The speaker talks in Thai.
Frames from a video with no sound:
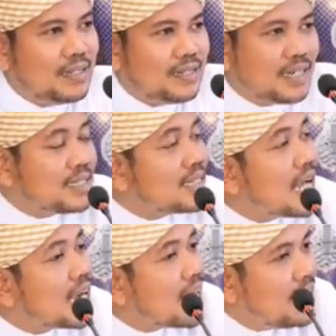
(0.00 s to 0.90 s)
นักศึก
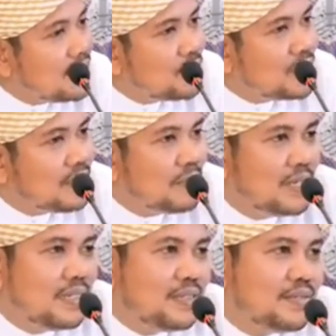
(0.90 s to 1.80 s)
ษาใกล้ตัวเสม
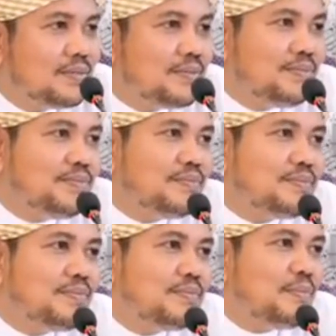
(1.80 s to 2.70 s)
อ
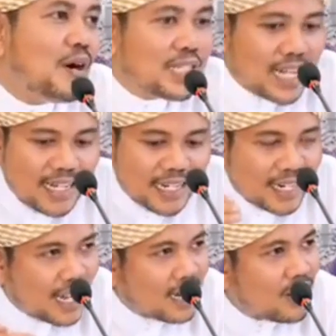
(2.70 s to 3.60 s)
พอใจ
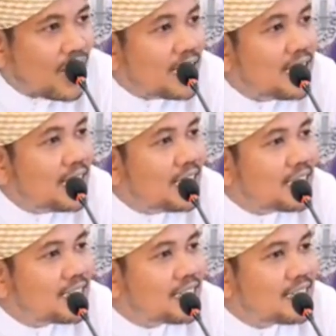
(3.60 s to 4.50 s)
อัลลอฮ์ให้ได้อีก
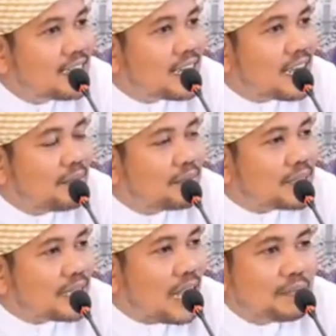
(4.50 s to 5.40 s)
นะครับ
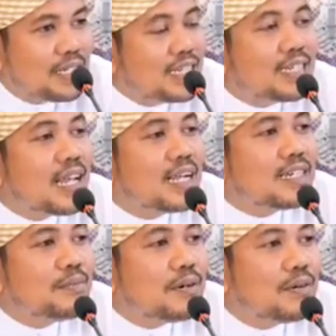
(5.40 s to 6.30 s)
ทำในเส้นทาง
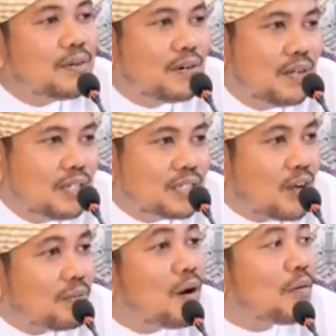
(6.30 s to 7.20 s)
ที่พระองค์ส
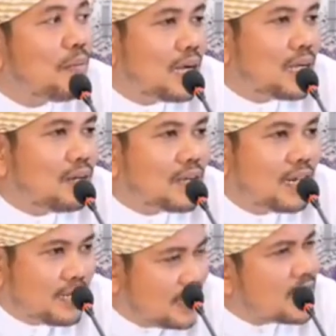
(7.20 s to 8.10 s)
อนบอกมาก็แล้วกั
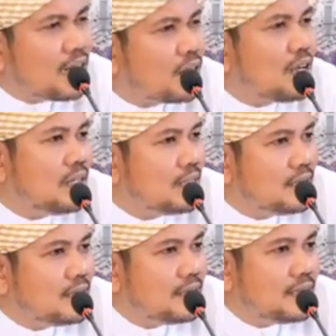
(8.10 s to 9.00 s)
นอินชาอัลลอฮ์
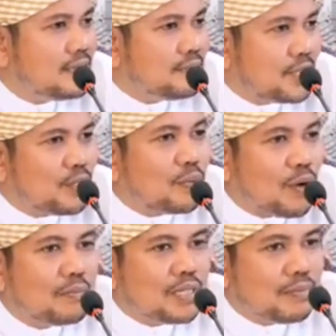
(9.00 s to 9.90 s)
ประสบ
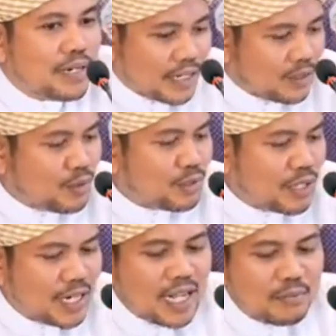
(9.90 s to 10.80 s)
ความสำเร็จกันทั่วทั่
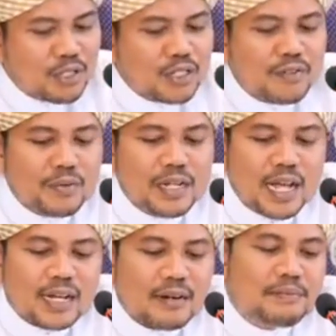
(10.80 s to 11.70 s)
วหน้ามุสตะฟาวิ
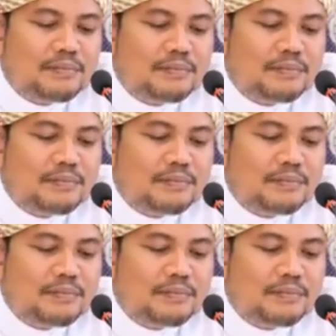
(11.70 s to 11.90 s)
ยะครับ